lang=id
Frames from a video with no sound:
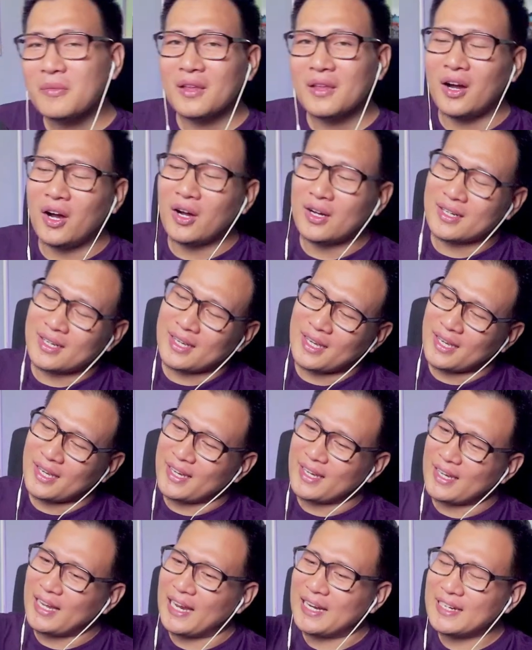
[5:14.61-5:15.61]
Oke,
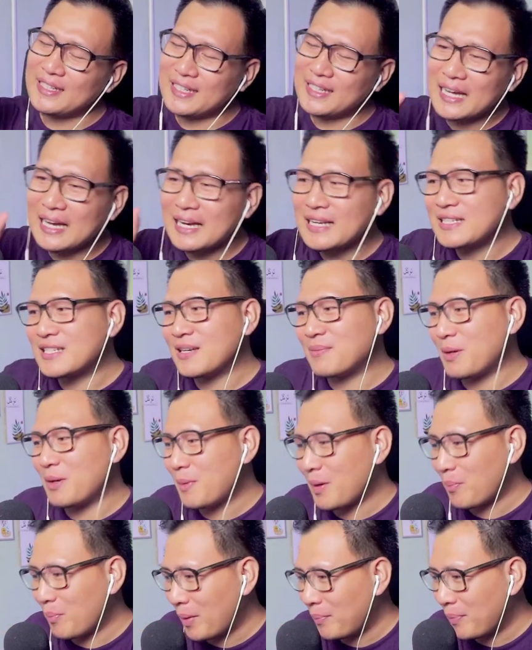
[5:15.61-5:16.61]
okay, ada aja
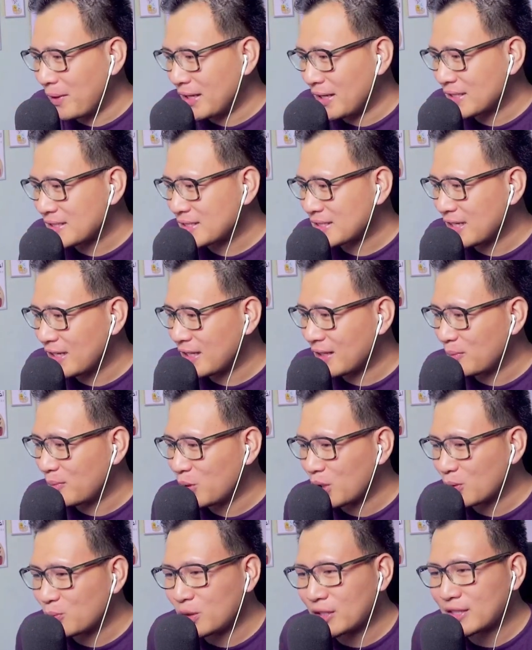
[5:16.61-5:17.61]
bapak-bapak istilahnya
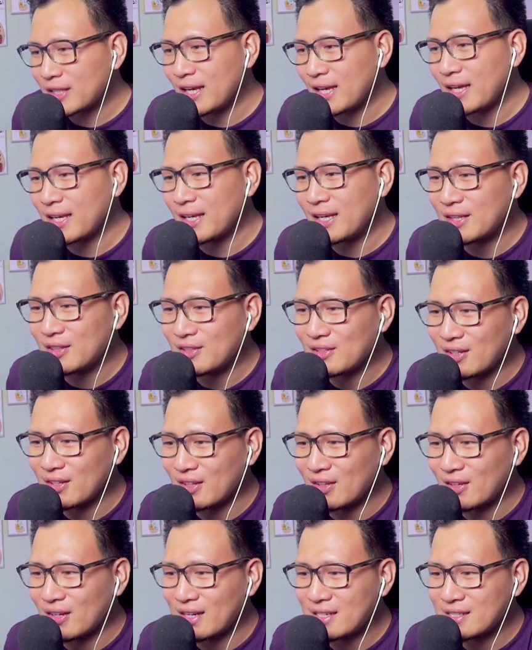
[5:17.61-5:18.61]
buat-buat kayak gitu
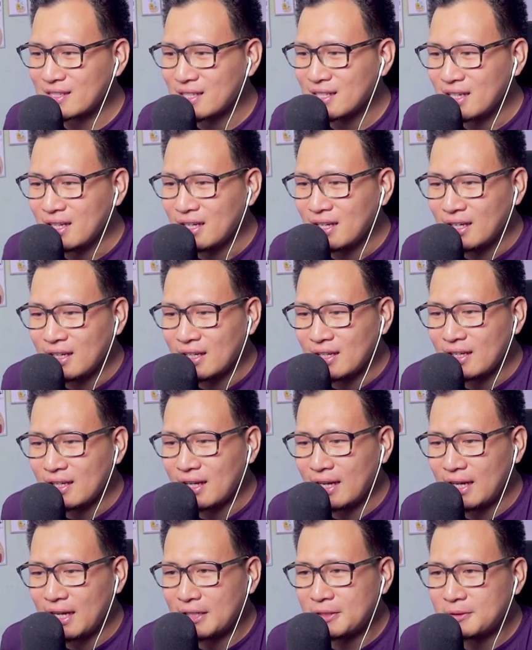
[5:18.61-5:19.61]
gitu guys.
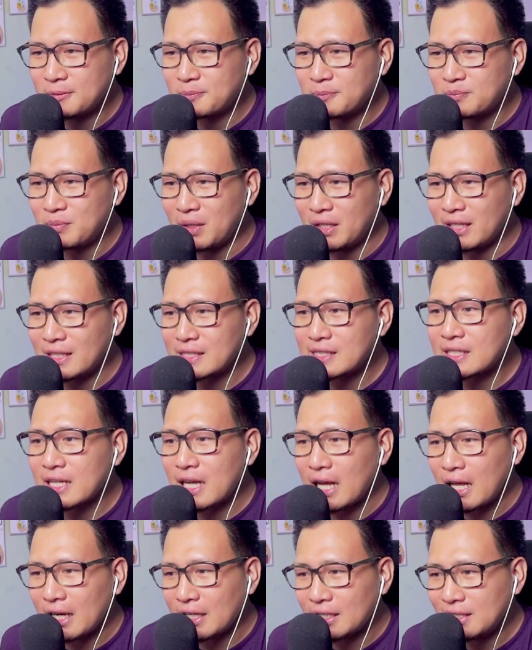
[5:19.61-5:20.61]
Dan banyak
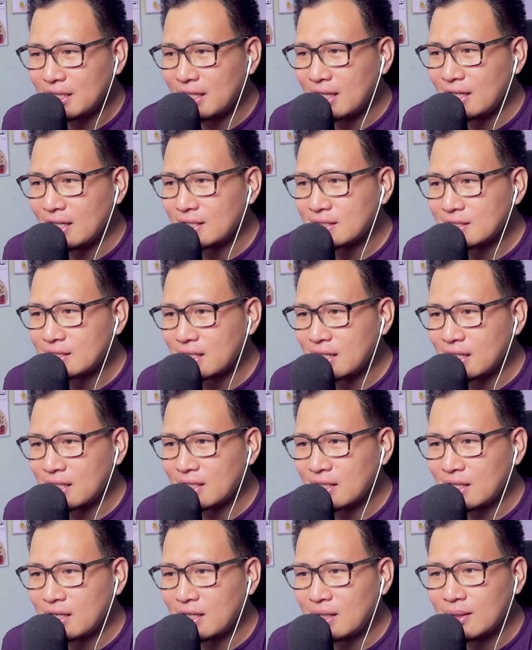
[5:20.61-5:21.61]
sekali ya
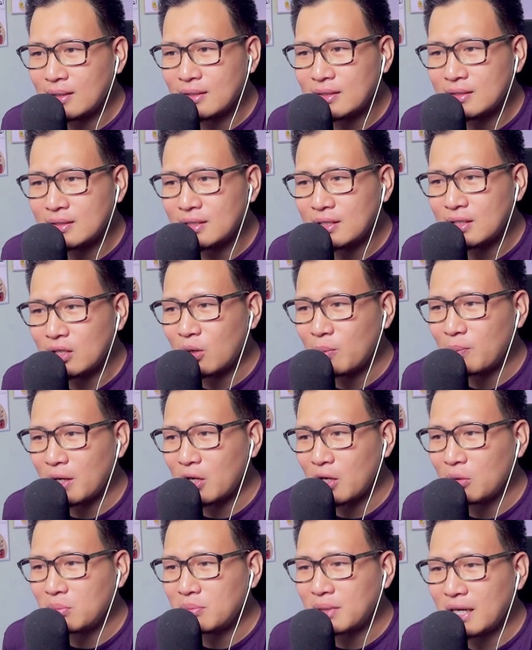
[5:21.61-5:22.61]
istilahnya di
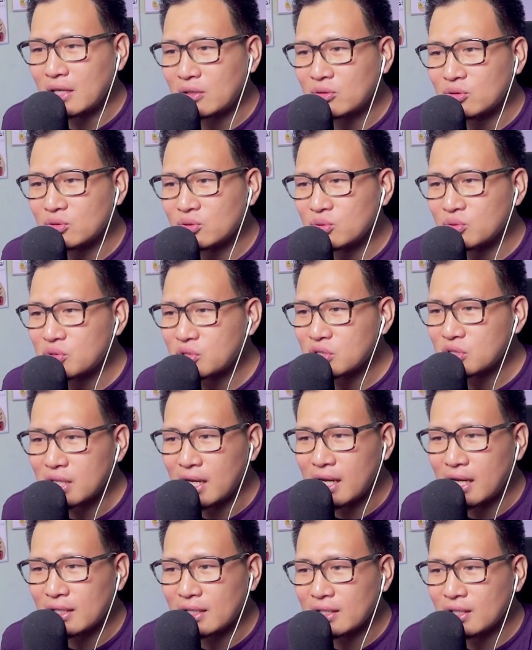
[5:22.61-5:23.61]
lomba-lomba
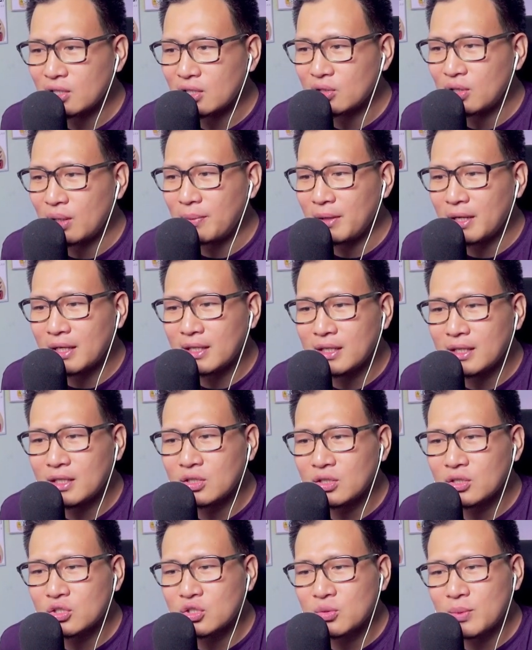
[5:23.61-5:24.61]
Agustusan gitu. Apalagi
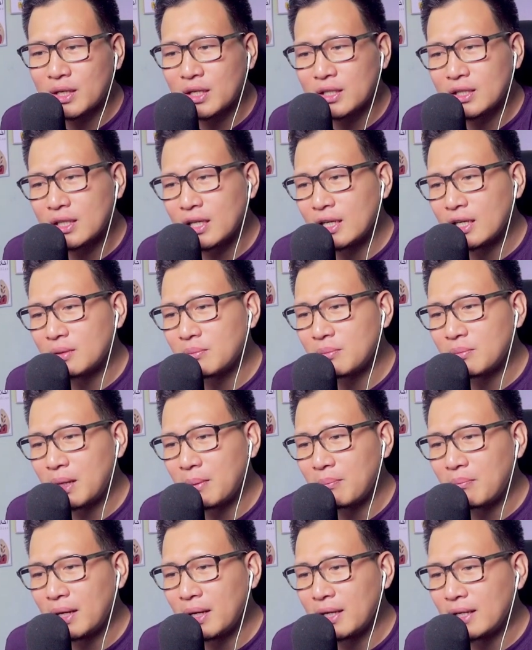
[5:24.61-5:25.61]
nih coba kita lihat
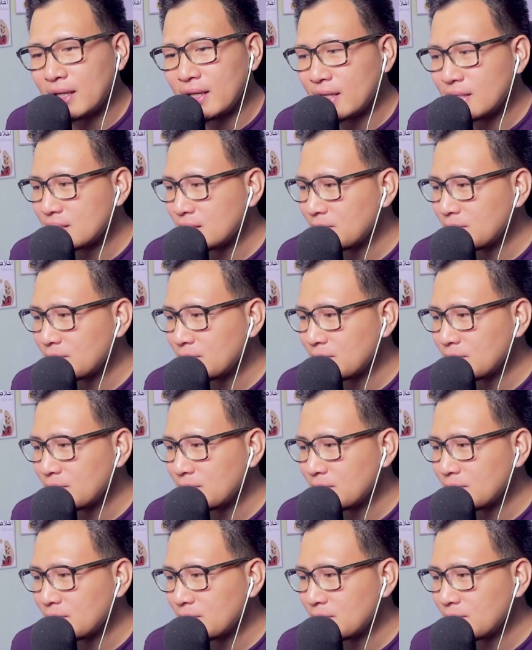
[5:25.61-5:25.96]
emak-emak nih guys.